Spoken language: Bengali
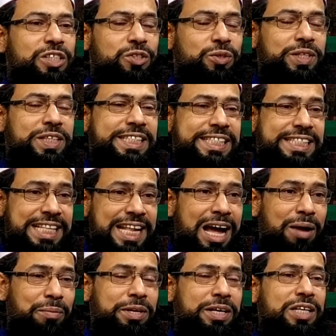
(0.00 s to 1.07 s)
যদি
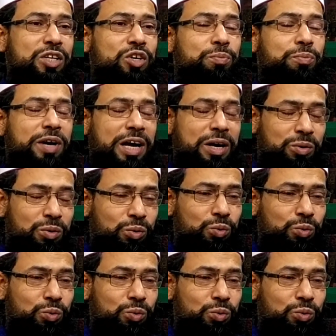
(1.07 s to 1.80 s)
ইসলামের নিয়মকানুন